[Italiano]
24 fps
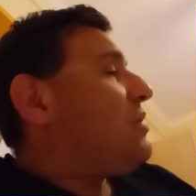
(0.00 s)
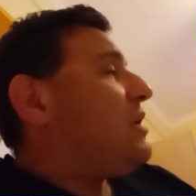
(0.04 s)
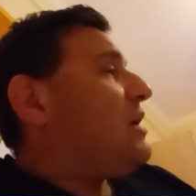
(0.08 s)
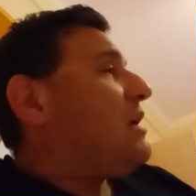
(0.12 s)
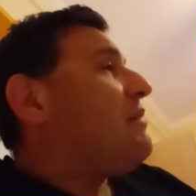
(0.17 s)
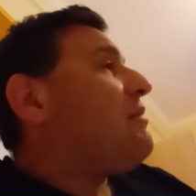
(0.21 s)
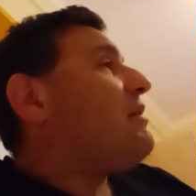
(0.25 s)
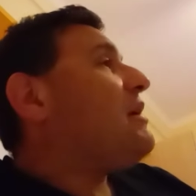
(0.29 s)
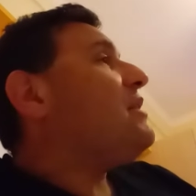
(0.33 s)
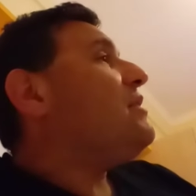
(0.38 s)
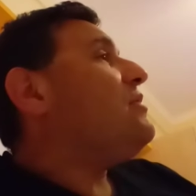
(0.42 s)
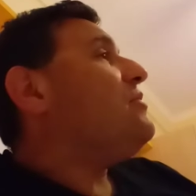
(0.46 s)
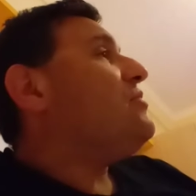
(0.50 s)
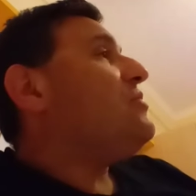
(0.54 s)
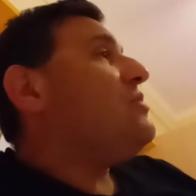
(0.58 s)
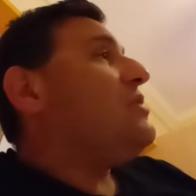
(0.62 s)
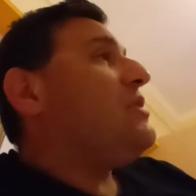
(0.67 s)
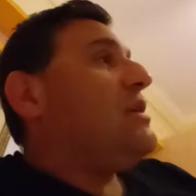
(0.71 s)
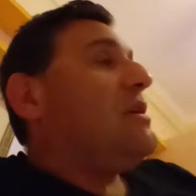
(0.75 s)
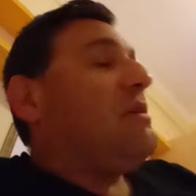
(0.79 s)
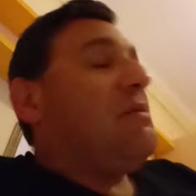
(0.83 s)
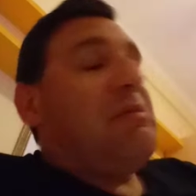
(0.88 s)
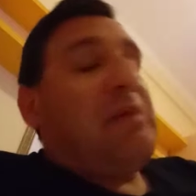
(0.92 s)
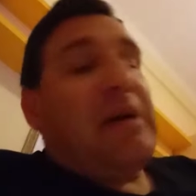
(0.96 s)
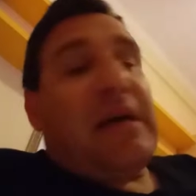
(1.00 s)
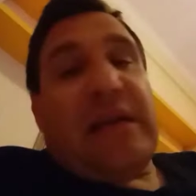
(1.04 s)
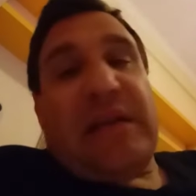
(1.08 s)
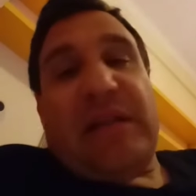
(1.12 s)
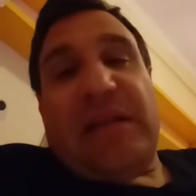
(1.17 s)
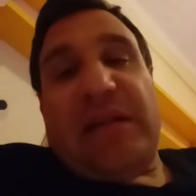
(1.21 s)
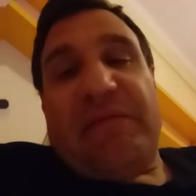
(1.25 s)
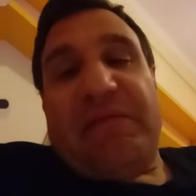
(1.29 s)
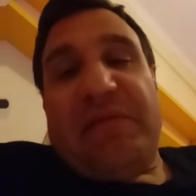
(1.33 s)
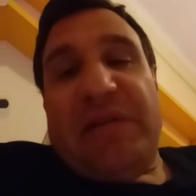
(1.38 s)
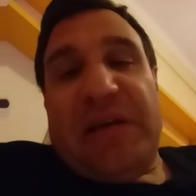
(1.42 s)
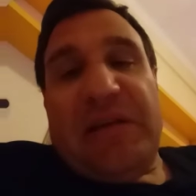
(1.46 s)
che vado in giro, guarda,
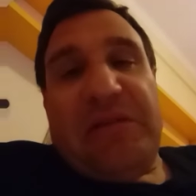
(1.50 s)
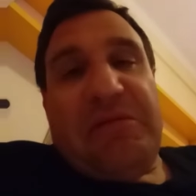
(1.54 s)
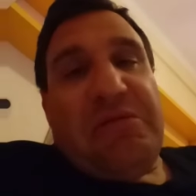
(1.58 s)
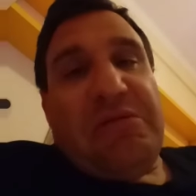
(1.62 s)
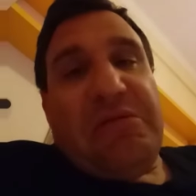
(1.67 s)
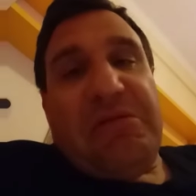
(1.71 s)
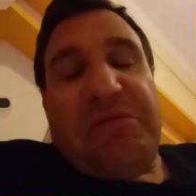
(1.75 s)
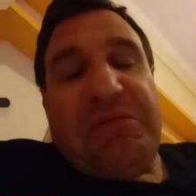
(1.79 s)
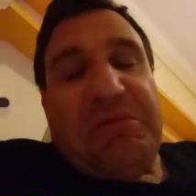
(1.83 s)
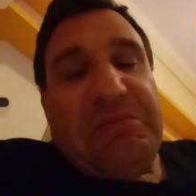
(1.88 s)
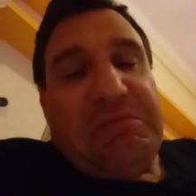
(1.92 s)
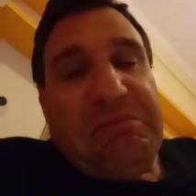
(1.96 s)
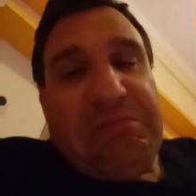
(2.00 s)
ne vedo